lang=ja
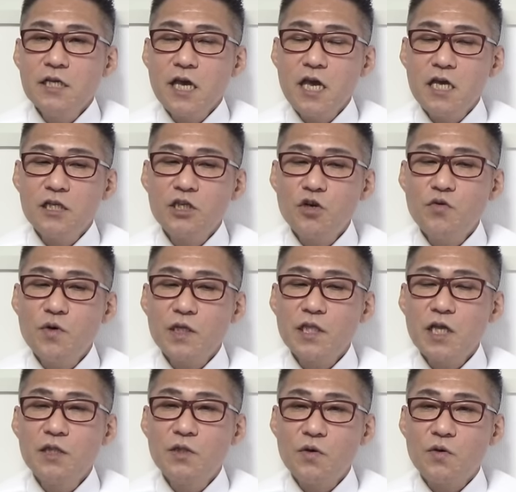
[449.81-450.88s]
えー、昭和
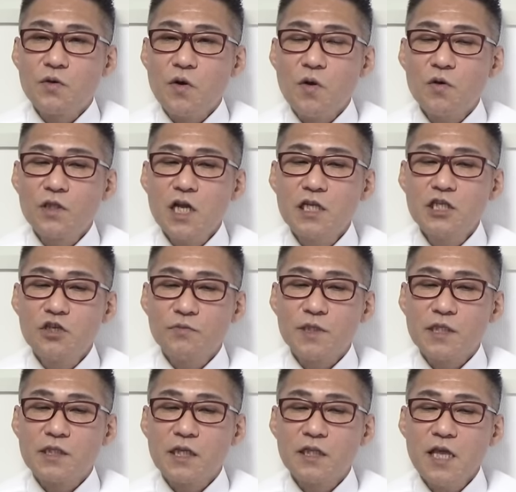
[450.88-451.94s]
天皇のお誕生日
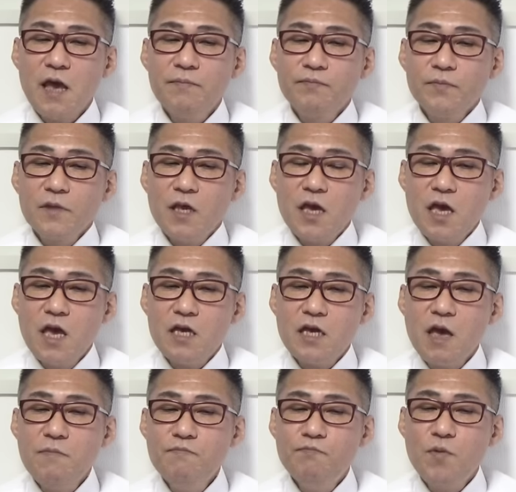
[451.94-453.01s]
ですからね。えー、
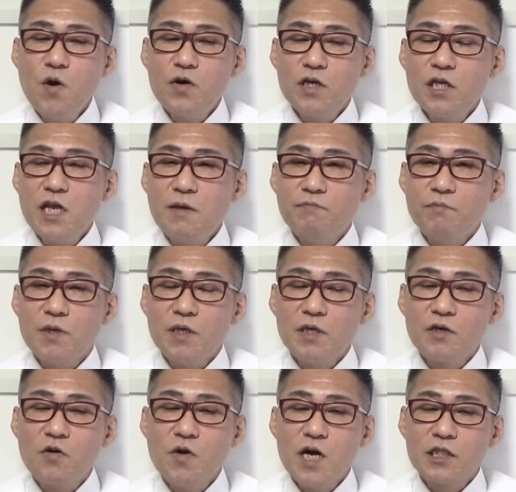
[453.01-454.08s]
憲法記念日
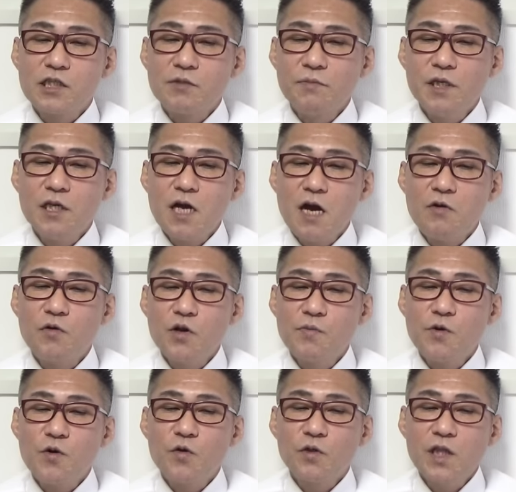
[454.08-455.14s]
5月3日、これ
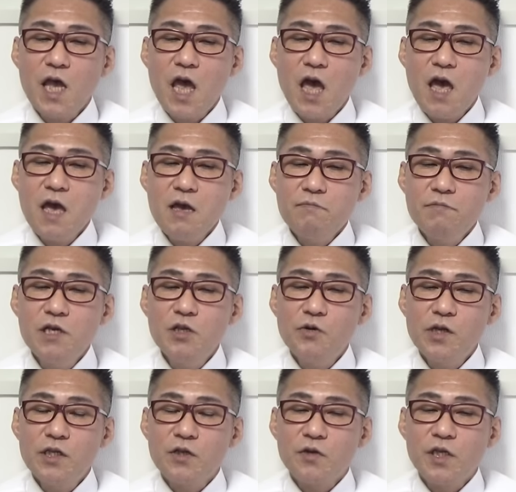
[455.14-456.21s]
も固定。
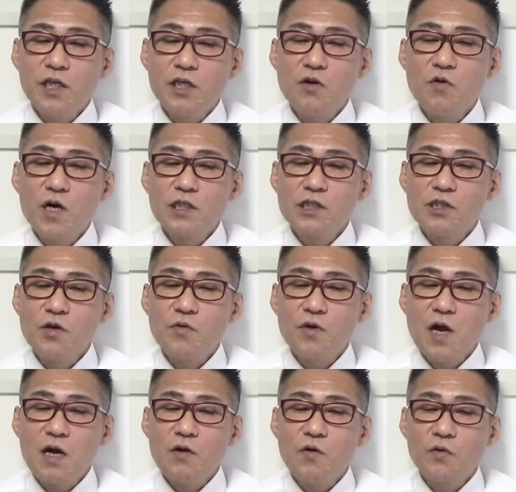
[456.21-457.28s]
緑の日5月4
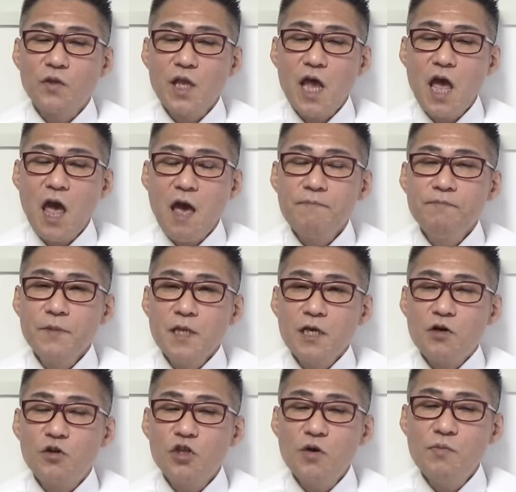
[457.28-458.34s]
日固定。
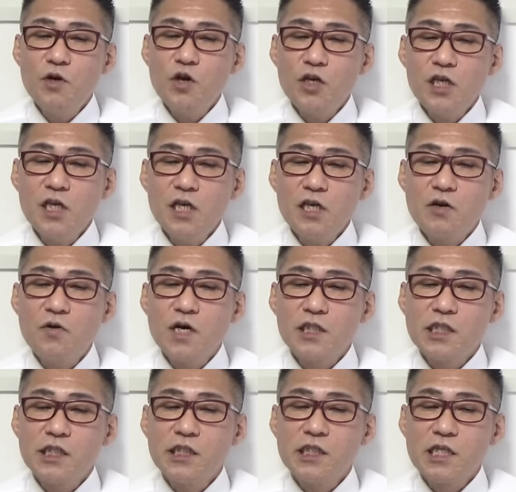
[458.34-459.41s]
子供の日5
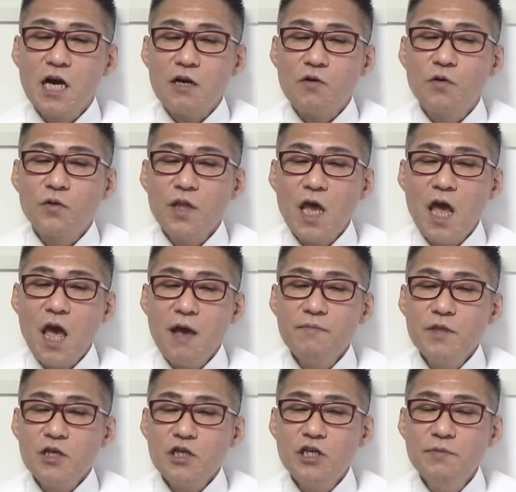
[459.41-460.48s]
月5日固定。
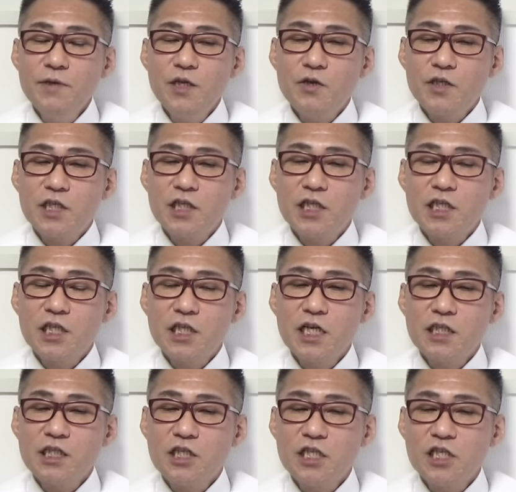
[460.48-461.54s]
海の日7
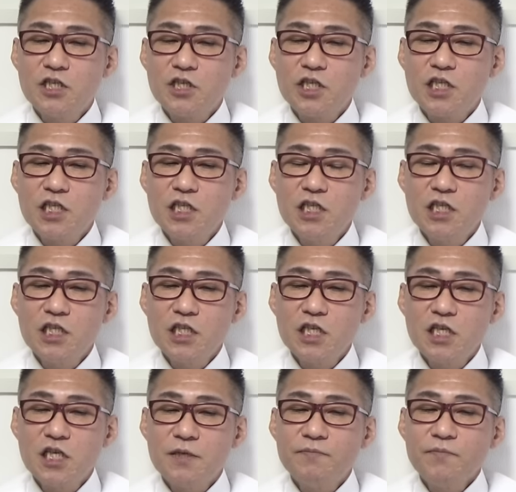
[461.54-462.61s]
月21
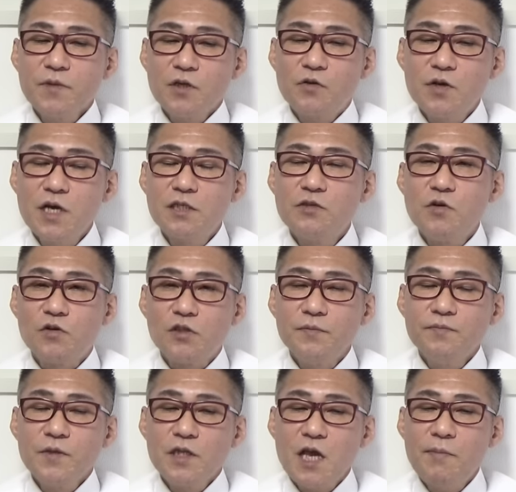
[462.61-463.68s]
日。これは動く。
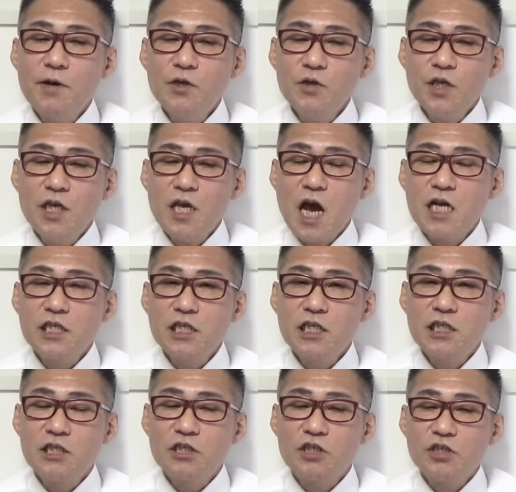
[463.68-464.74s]
山の日8
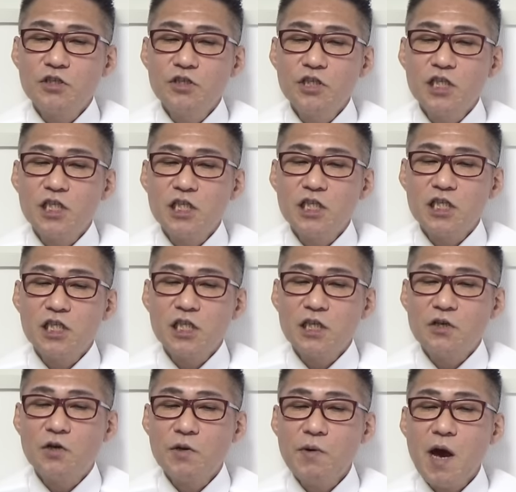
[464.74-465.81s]
月11
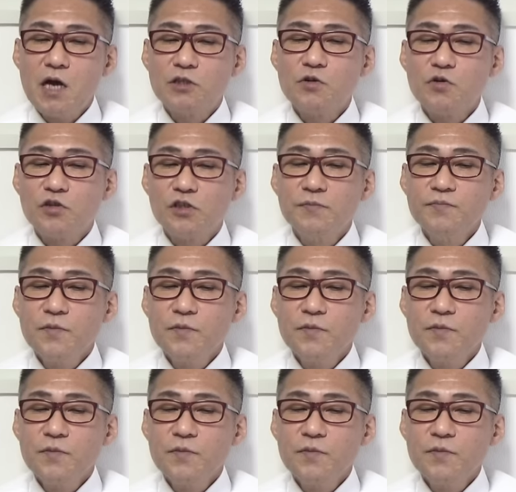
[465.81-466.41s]
日。これは動く。